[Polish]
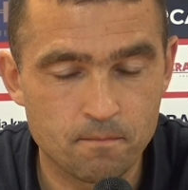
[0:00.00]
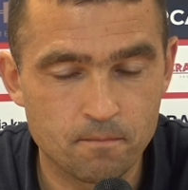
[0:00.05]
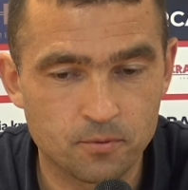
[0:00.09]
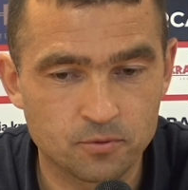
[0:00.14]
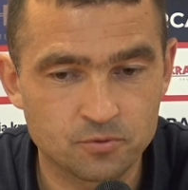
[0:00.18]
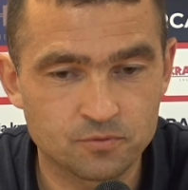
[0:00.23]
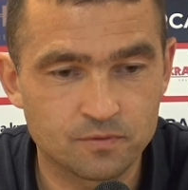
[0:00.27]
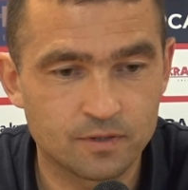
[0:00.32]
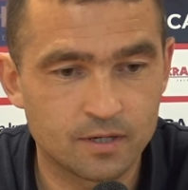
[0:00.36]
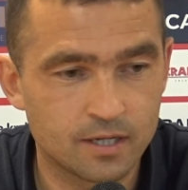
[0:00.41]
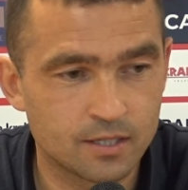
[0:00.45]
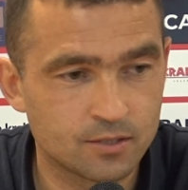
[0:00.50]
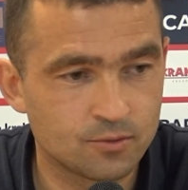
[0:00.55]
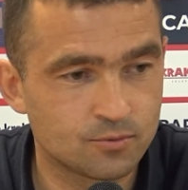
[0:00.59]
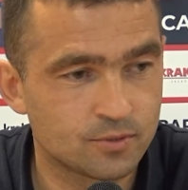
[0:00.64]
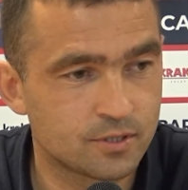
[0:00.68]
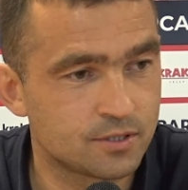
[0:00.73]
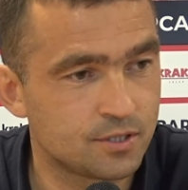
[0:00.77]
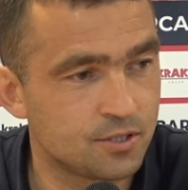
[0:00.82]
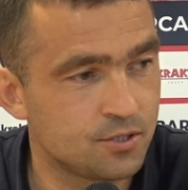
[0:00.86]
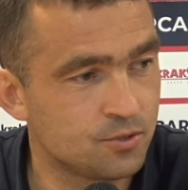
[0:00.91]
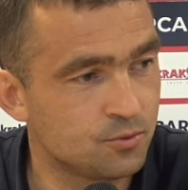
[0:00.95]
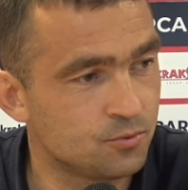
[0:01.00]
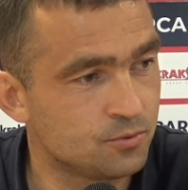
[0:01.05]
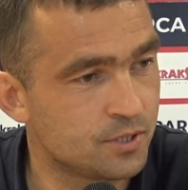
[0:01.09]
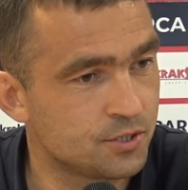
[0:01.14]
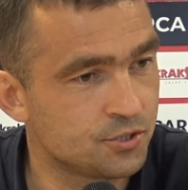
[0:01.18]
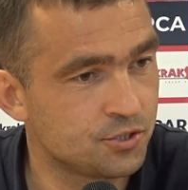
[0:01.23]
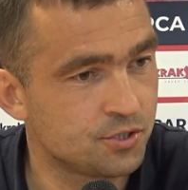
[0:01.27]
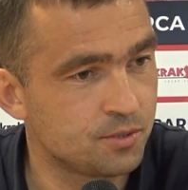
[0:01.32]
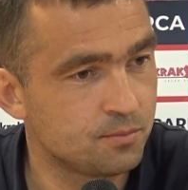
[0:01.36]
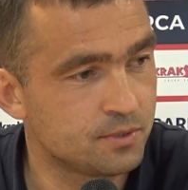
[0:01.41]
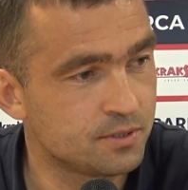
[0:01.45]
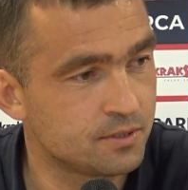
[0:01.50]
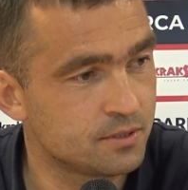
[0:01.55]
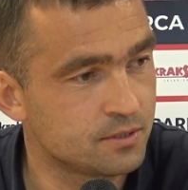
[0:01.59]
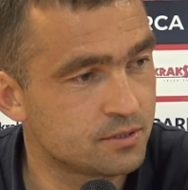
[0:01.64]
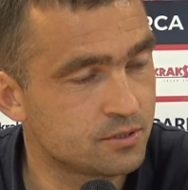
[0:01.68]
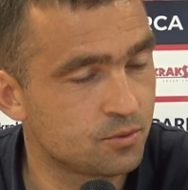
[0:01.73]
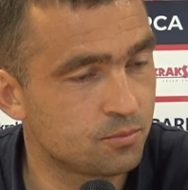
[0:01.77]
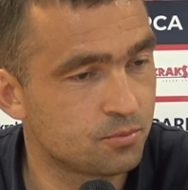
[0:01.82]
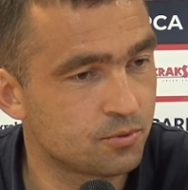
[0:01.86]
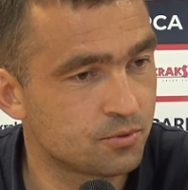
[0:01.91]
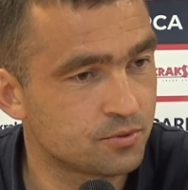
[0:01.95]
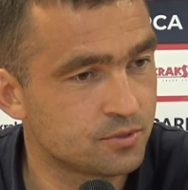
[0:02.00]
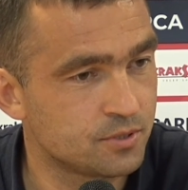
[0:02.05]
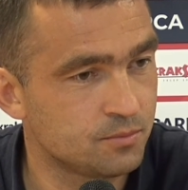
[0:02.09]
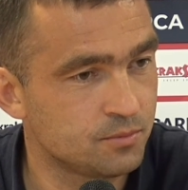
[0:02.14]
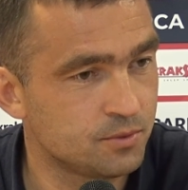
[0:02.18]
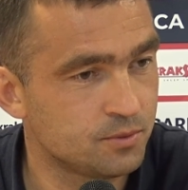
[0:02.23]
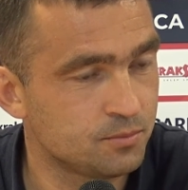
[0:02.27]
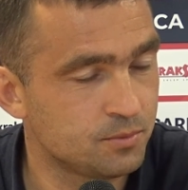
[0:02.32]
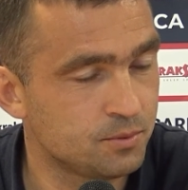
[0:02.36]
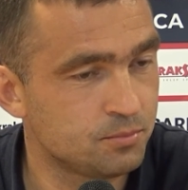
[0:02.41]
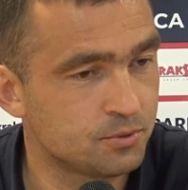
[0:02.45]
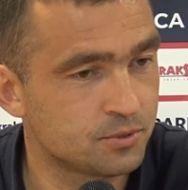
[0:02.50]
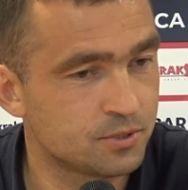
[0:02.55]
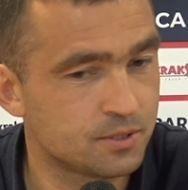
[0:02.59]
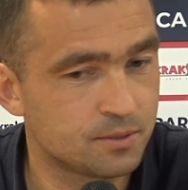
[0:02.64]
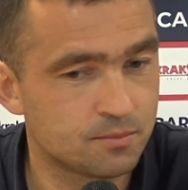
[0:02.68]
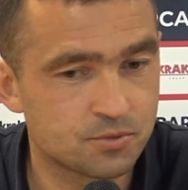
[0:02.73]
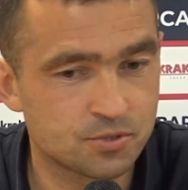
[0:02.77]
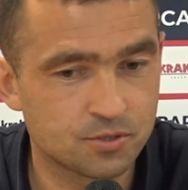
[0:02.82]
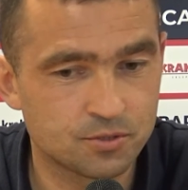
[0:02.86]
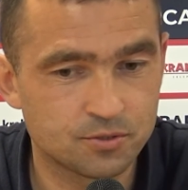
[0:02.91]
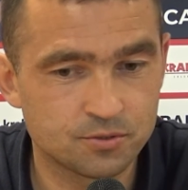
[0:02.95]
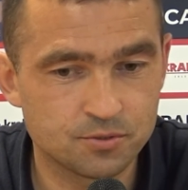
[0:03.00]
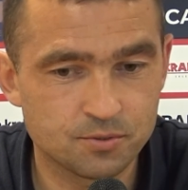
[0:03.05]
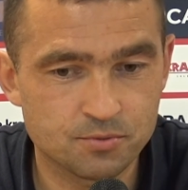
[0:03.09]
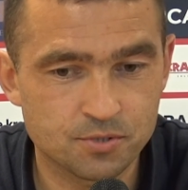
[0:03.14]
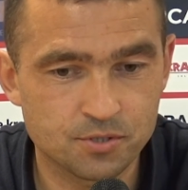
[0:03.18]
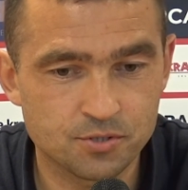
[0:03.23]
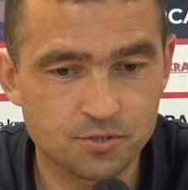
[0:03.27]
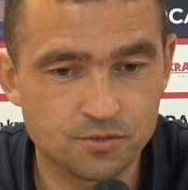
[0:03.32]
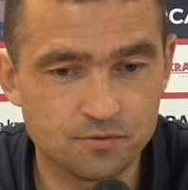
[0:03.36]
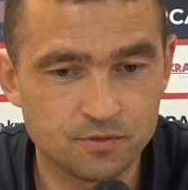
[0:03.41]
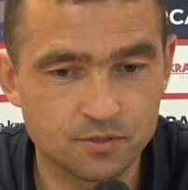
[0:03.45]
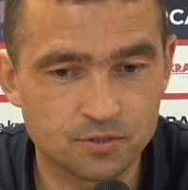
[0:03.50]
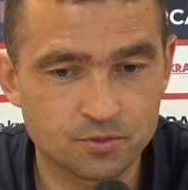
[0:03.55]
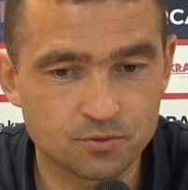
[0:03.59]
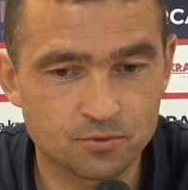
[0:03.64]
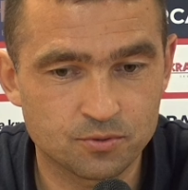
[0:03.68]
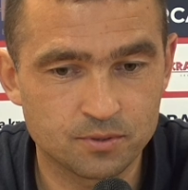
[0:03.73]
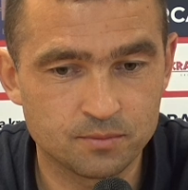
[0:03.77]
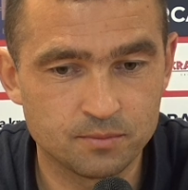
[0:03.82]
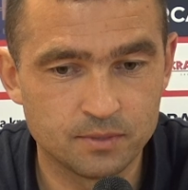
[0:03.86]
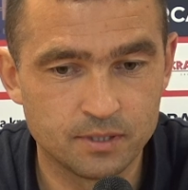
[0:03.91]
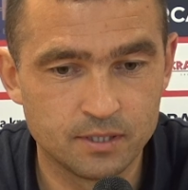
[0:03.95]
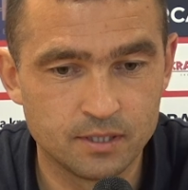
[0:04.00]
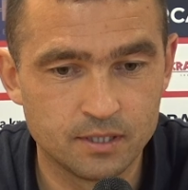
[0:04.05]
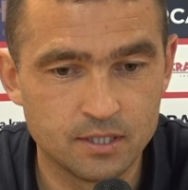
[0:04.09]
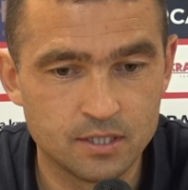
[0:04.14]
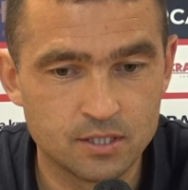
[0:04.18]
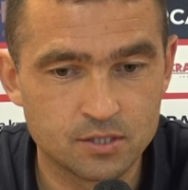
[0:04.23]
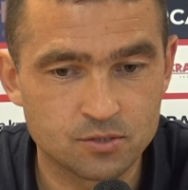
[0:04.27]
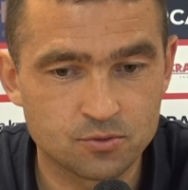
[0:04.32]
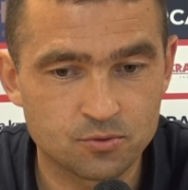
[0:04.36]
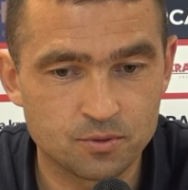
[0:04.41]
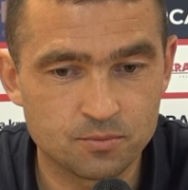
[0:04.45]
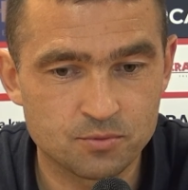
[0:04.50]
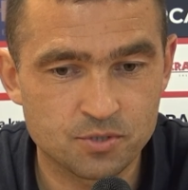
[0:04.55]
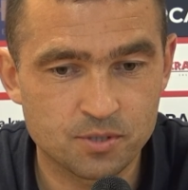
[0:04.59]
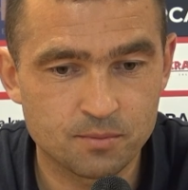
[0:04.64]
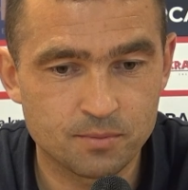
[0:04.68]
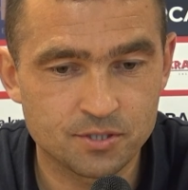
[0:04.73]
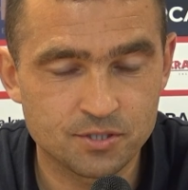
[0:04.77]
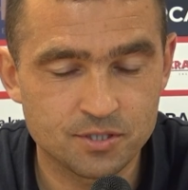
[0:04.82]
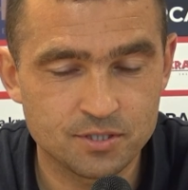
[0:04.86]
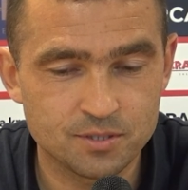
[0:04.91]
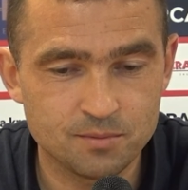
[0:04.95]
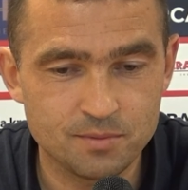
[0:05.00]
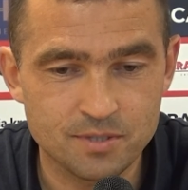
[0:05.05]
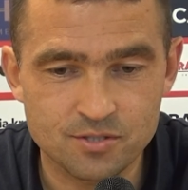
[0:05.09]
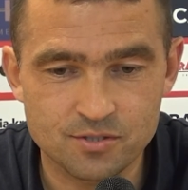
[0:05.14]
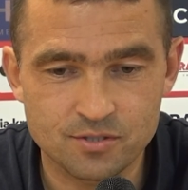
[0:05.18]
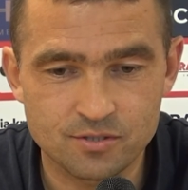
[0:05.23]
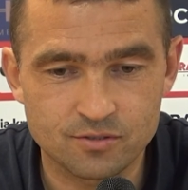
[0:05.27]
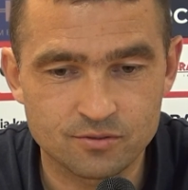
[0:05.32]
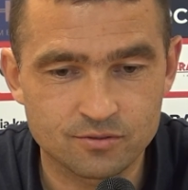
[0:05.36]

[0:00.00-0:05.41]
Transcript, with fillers: pozwalają na treningu dać siebie 100%, no bo potem przychodzi przeciwnik, z którym, z którym trzeba się zmierzyć.